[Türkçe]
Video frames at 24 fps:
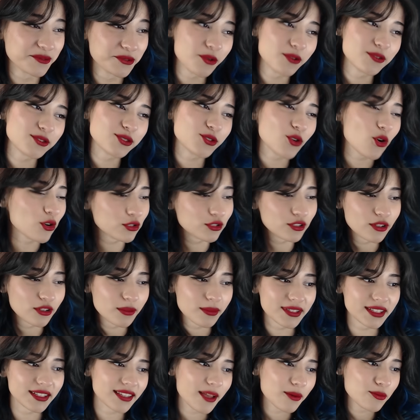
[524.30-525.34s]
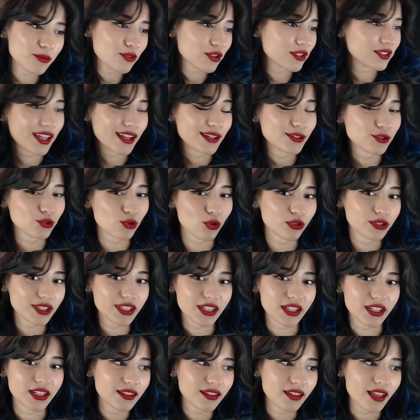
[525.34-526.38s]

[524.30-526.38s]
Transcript: çok zordu ama neden bu kadar zordu ki?